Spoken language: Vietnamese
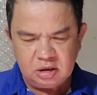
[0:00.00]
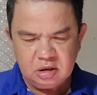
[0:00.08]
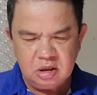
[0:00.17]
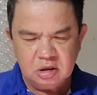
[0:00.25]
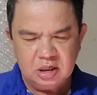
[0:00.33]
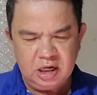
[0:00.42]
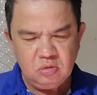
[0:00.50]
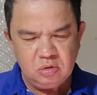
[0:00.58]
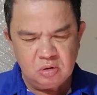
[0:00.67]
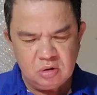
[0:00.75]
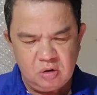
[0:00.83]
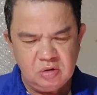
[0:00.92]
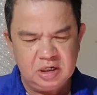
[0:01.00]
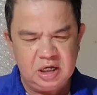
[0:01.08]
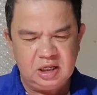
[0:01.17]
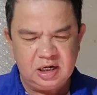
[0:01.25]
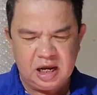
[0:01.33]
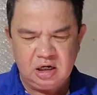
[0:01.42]
xác định người lái ô tô con
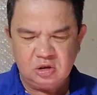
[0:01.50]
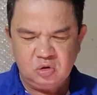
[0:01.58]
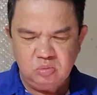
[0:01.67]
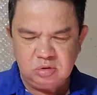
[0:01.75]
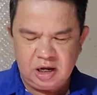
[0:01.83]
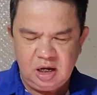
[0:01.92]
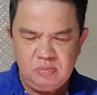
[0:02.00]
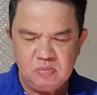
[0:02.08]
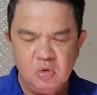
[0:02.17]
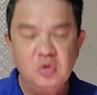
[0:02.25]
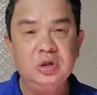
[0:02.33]
gây tai nạn là trung tá